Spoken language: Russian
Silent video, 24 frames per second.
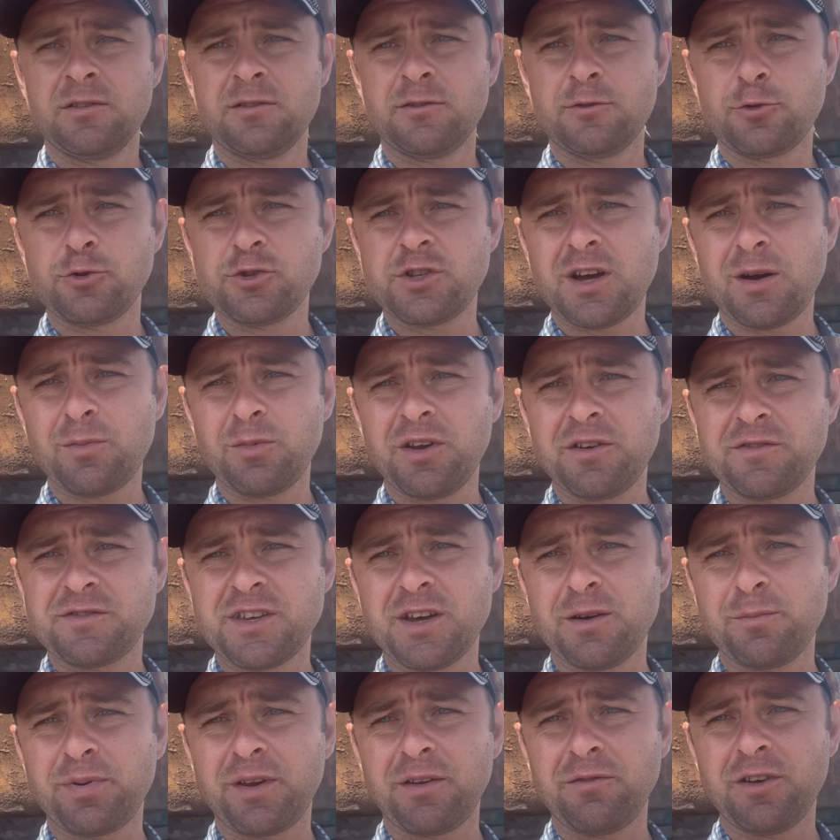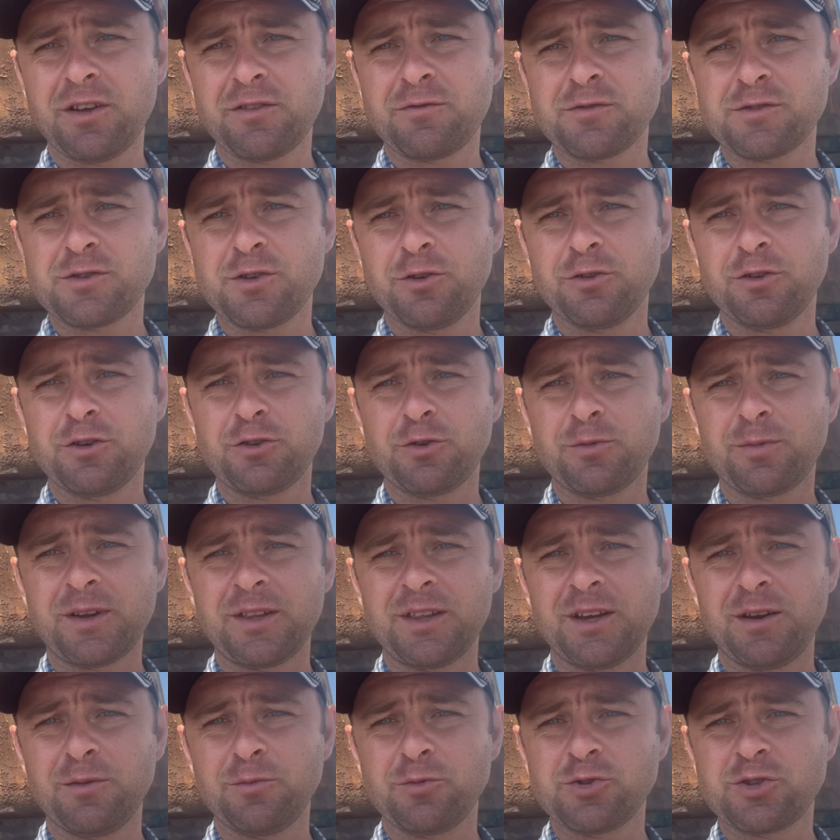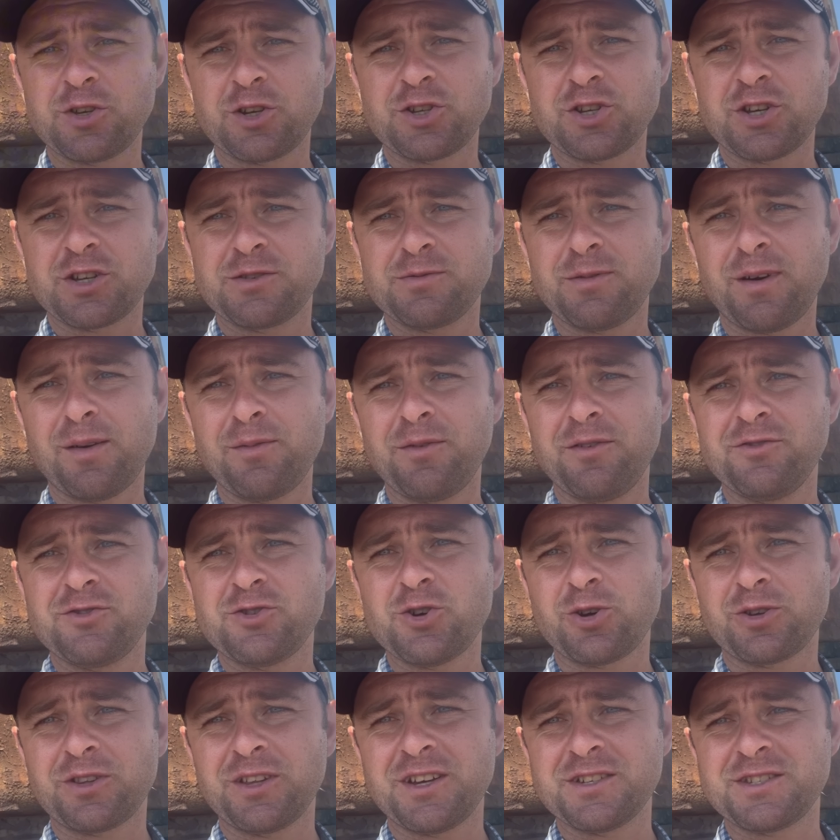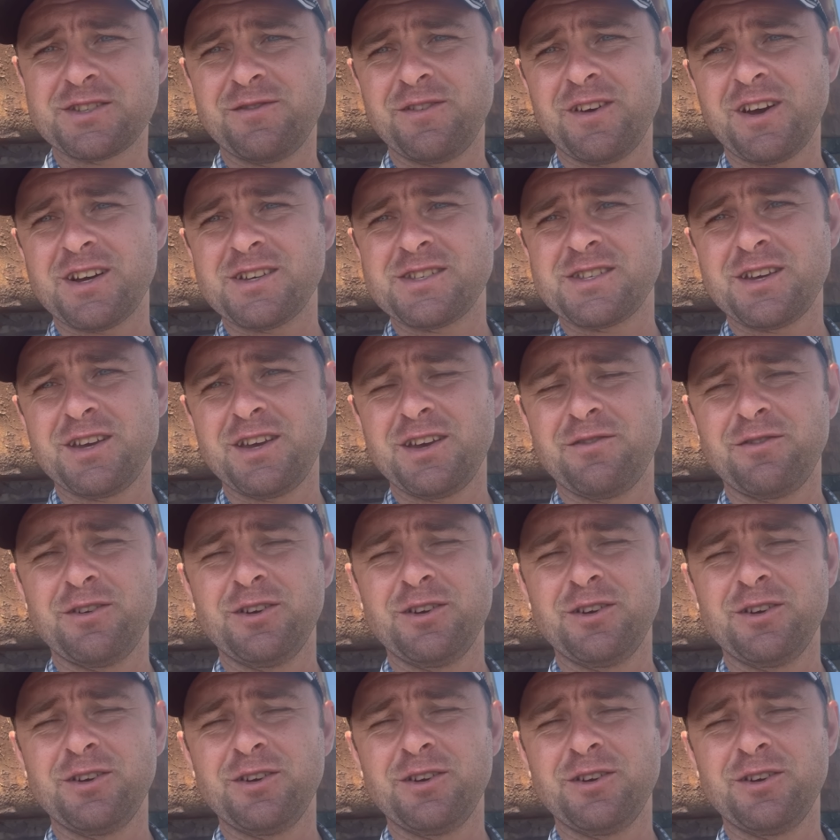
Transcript: Друзья мои, всем привет! Вы снова на YouTube-канале Мусорщик, с вами Витек на связи,